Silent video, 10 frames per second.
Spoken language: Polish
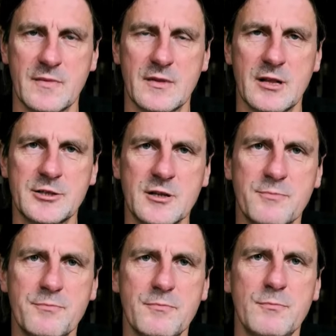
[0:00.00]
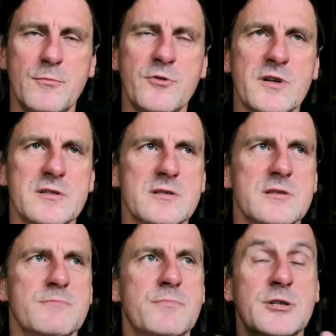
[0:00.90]
Dlaczego
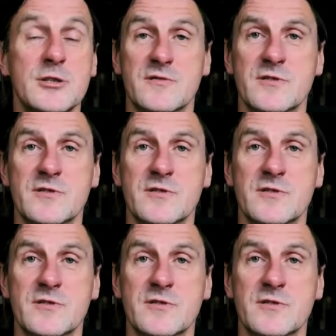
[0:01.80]
mówiąc, pisząc w